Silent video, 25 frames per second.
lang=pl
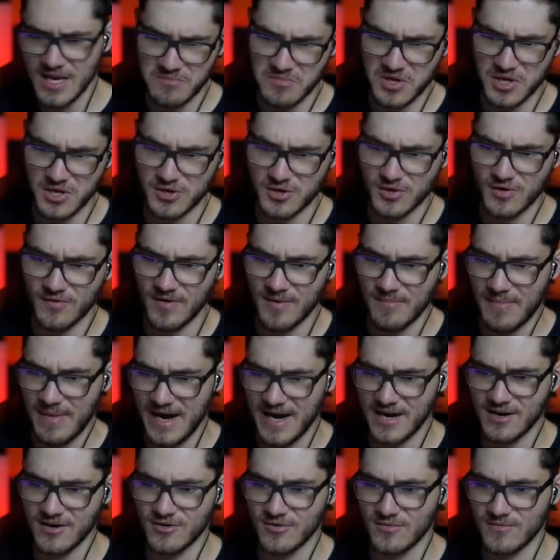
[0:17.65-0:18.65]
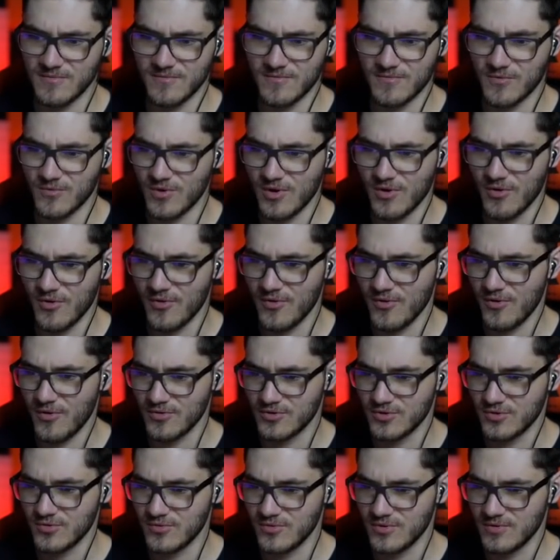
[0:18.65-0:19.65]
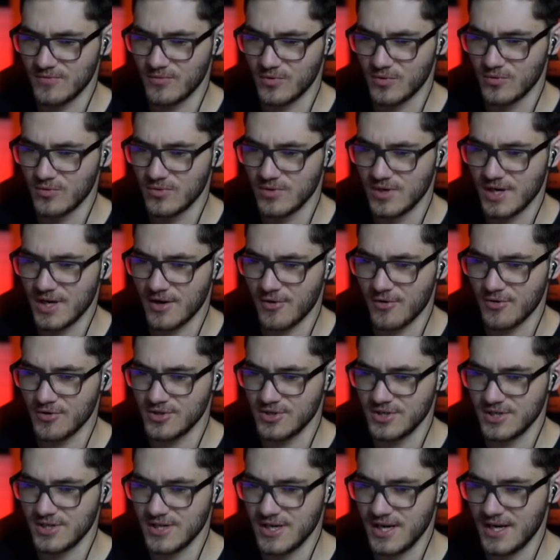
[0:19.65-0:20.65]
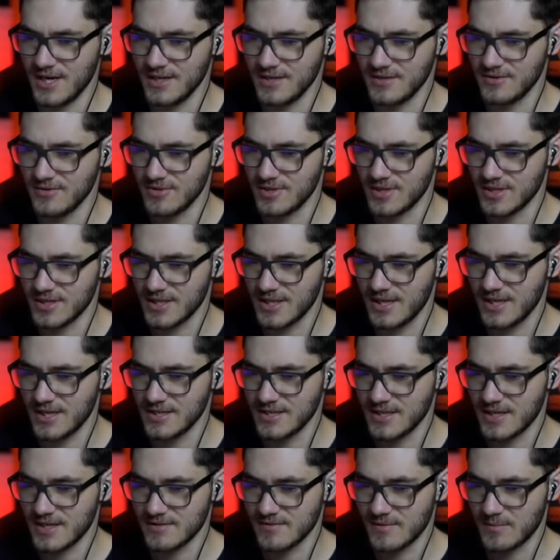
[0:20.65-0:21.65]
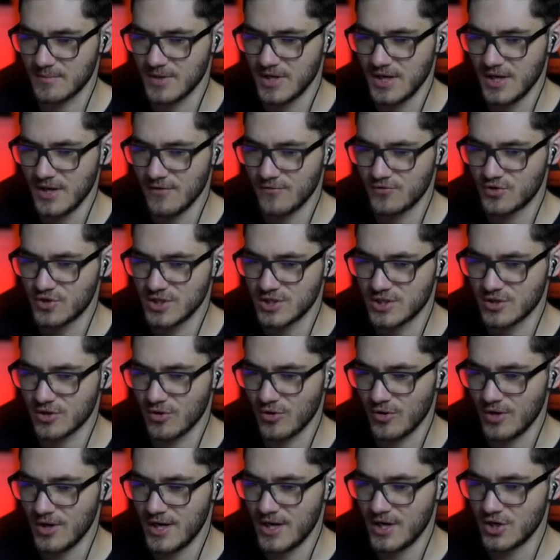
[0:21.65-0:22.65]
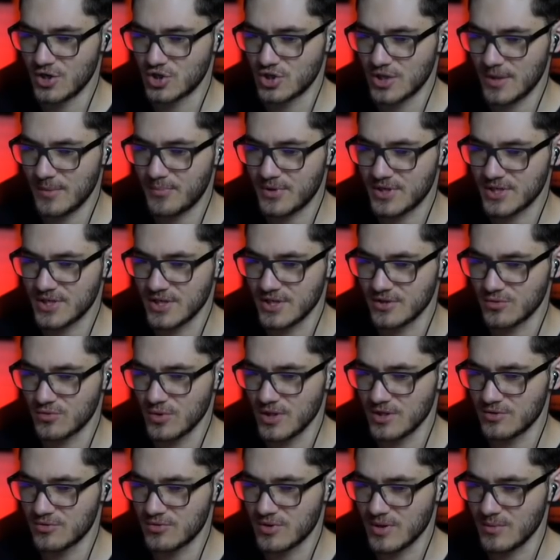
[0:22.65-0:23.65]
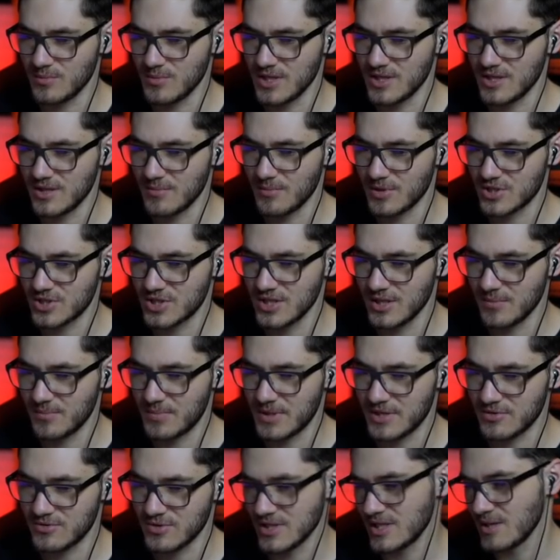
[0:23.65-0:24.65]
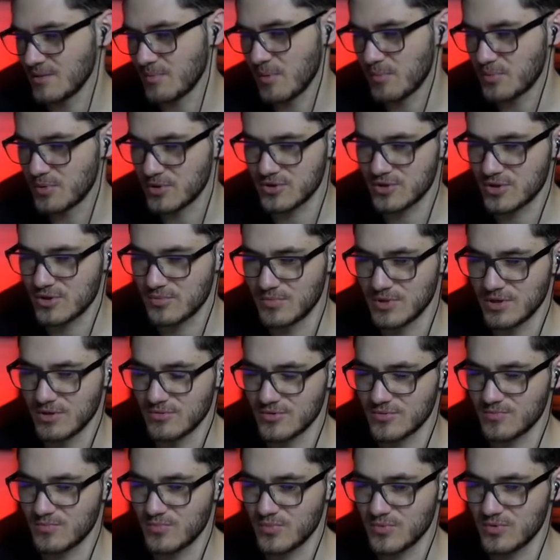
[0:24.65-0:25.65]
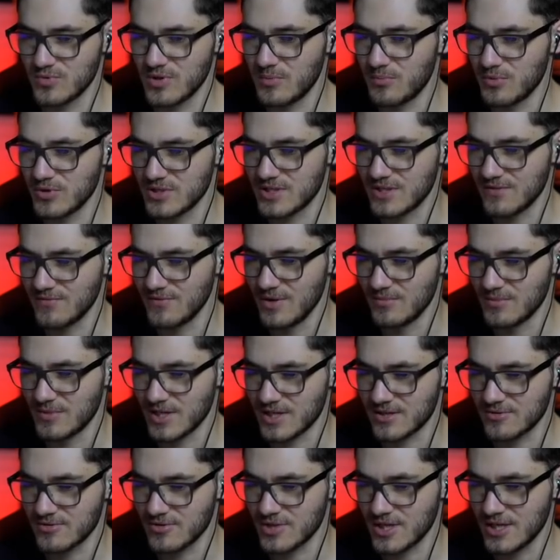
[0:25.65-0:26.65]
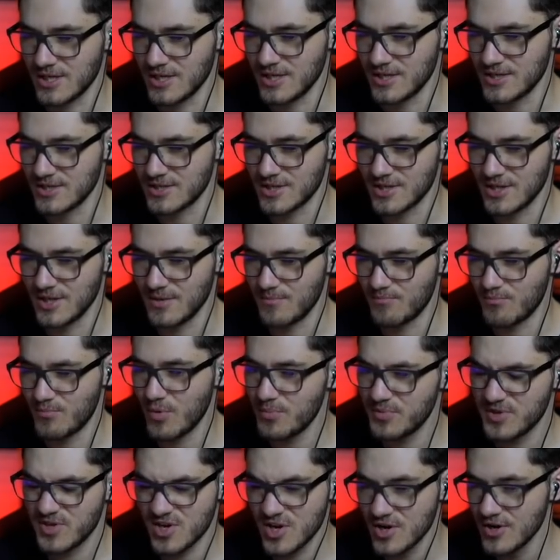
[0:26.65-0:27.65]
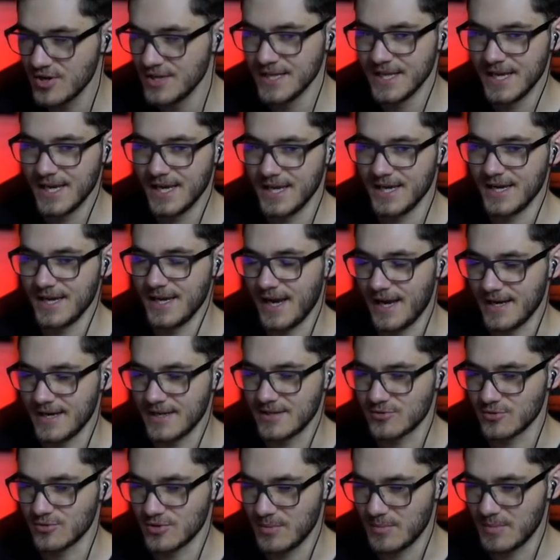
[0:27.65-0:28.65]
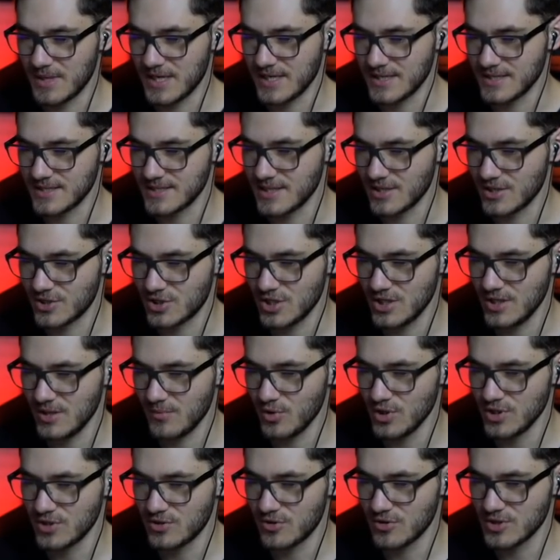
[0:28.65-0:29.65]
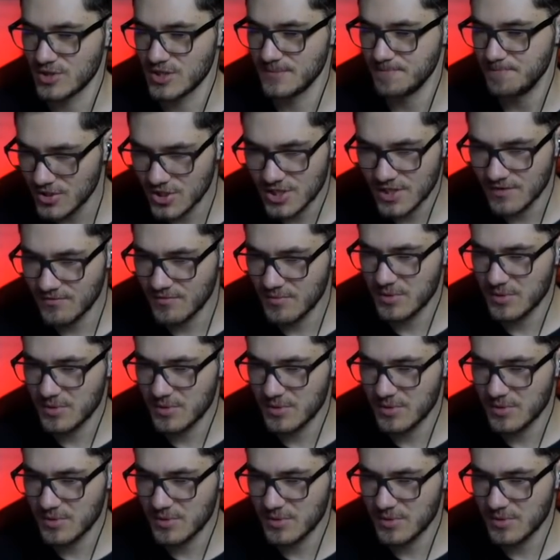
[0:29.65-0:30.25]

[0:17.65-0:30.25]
miętowe mango, w ogóle o, o co w ogóle chodzi Ilia i, no i tak dalej, zaraz wam wszystko zaprezentuję. Tutaj mi jedna maszyna pracuje, tak po prostu sobie ją tutaj postawiłem tak totalnie z pupci, ale to nie ma znaczenia, moi drodzy. Dzisiaj Dzisiaj